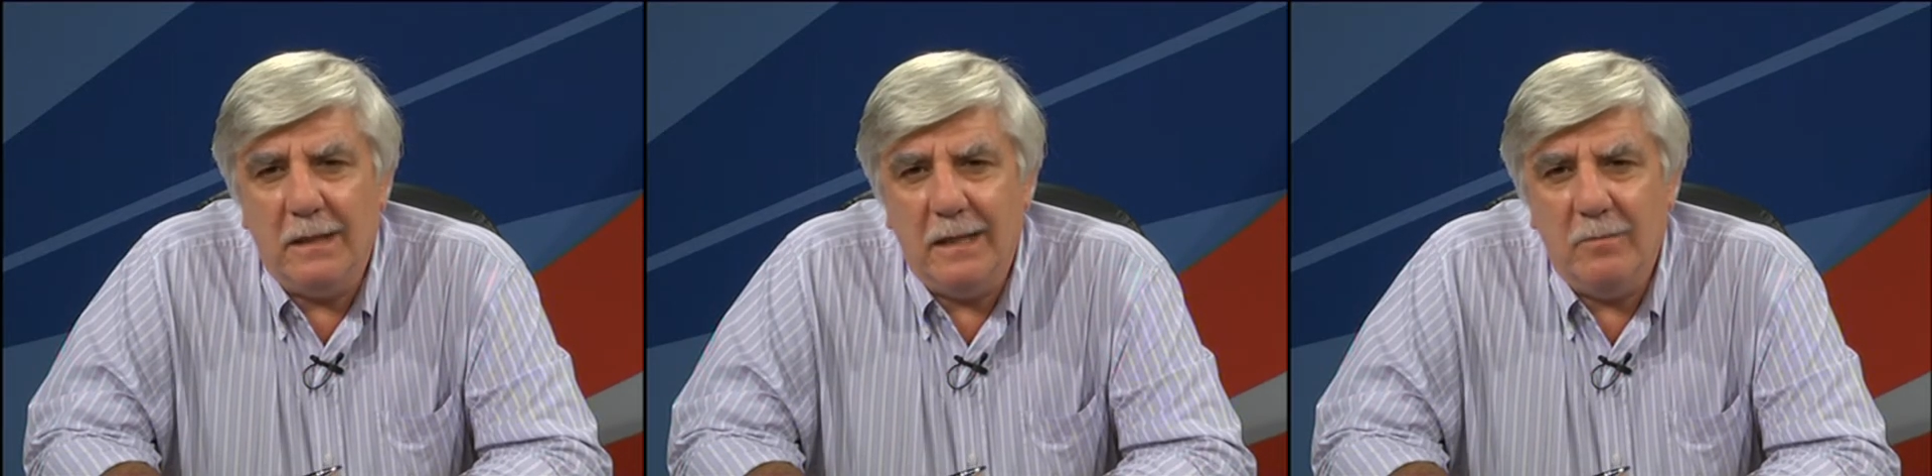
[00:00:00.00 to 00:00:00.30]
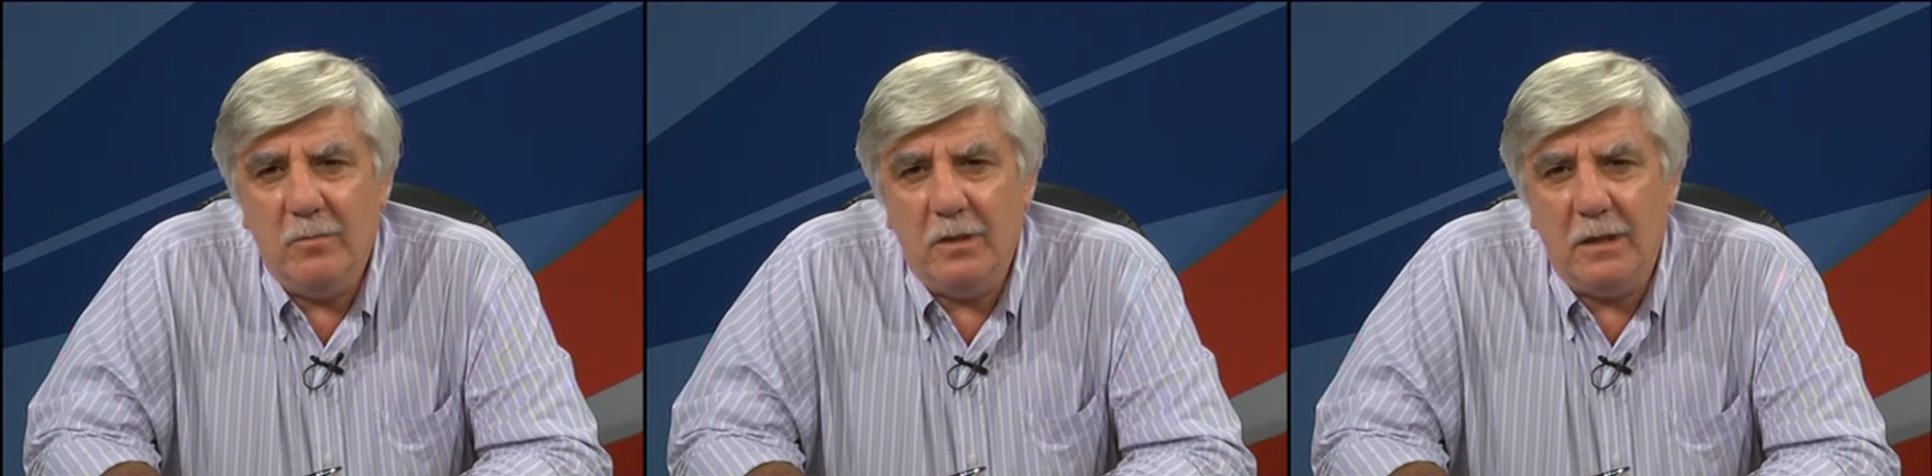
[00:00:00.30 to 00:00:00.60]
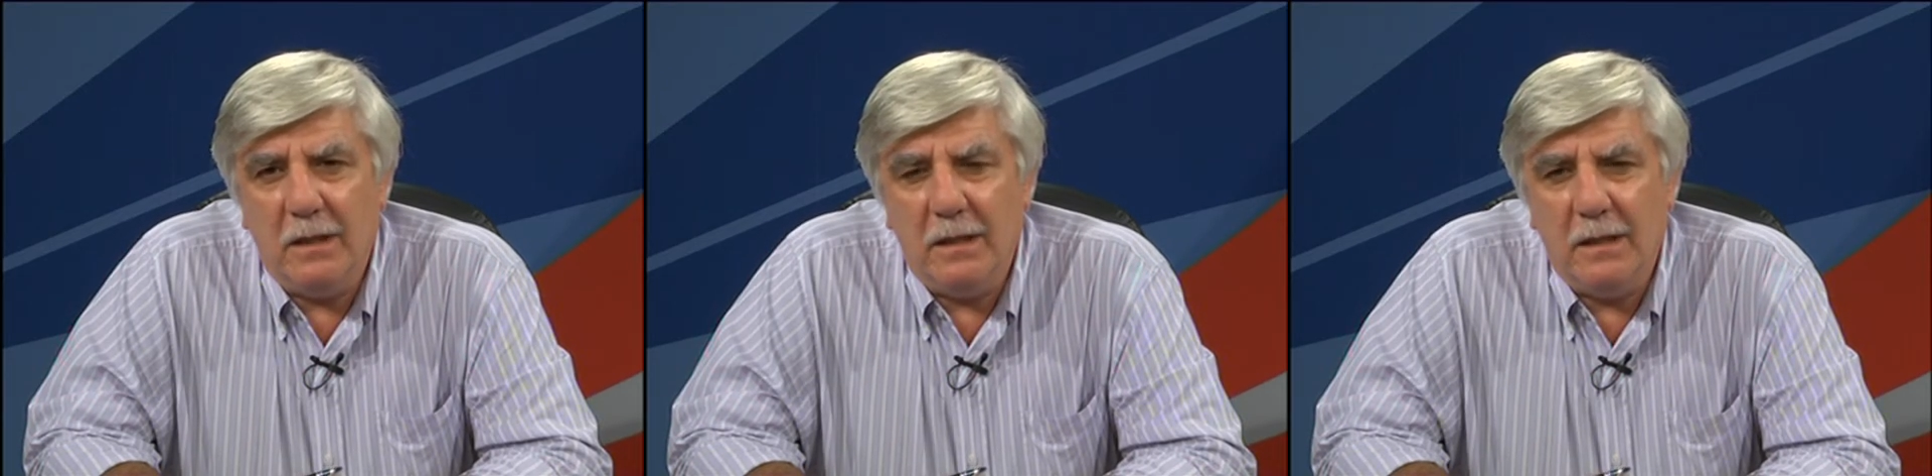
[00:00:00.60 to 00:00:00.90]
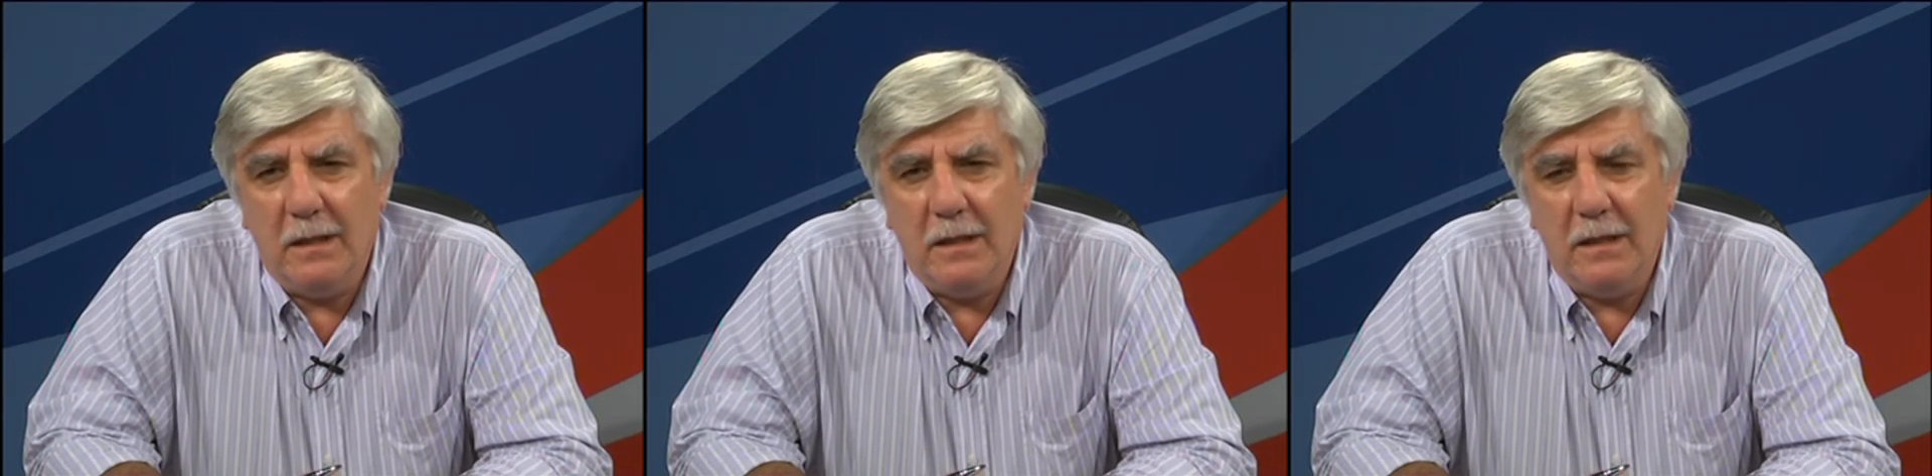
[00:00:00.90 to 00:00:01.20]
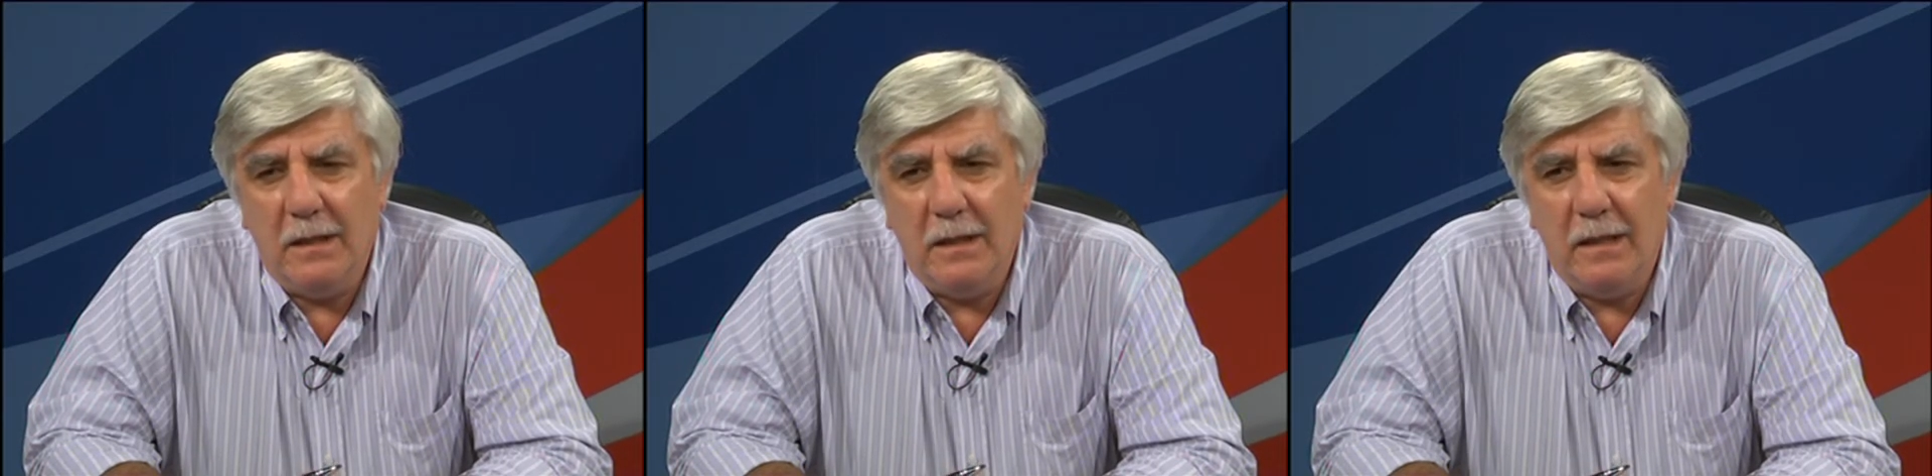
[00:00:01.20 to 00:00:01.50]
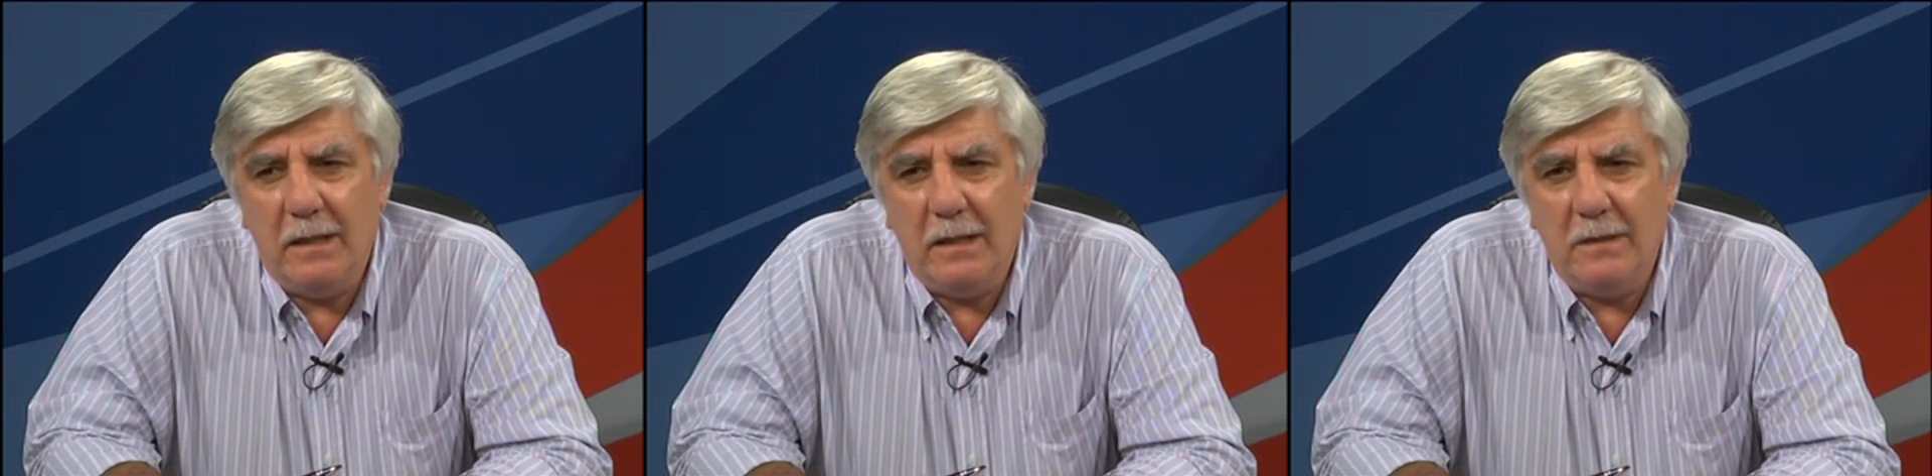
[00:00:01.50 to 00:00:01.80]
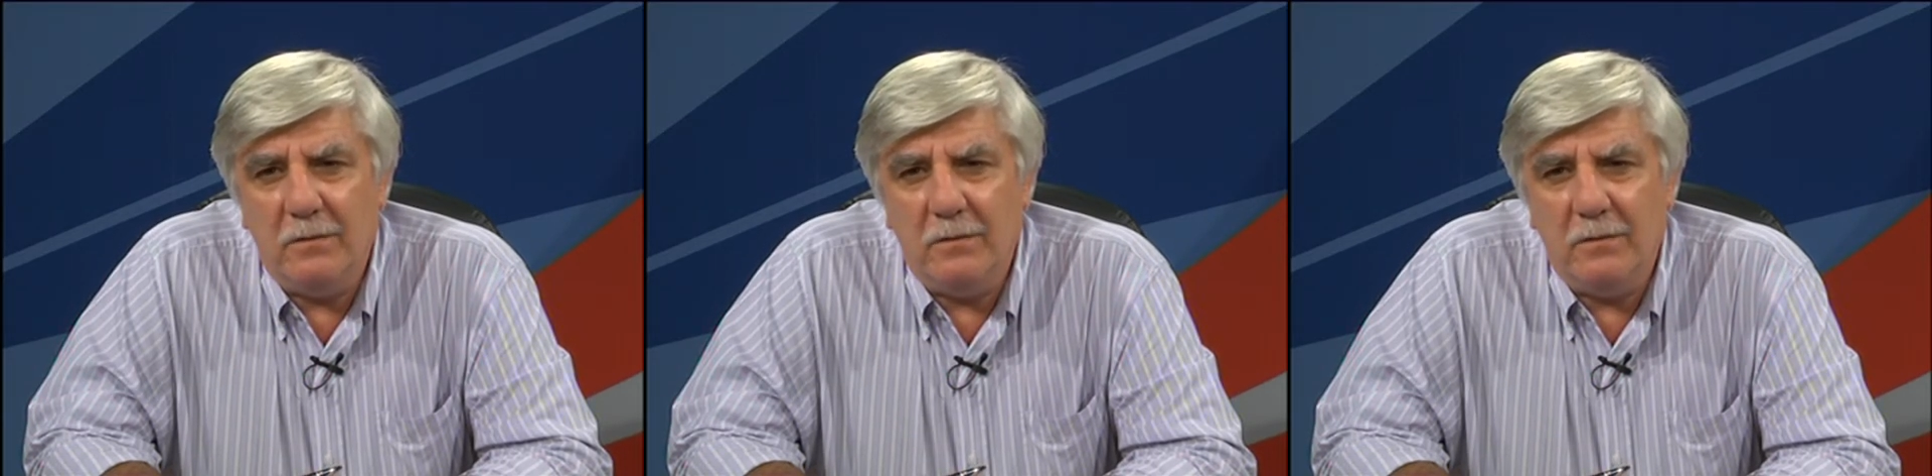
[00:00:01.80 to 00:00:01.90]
creemos que este es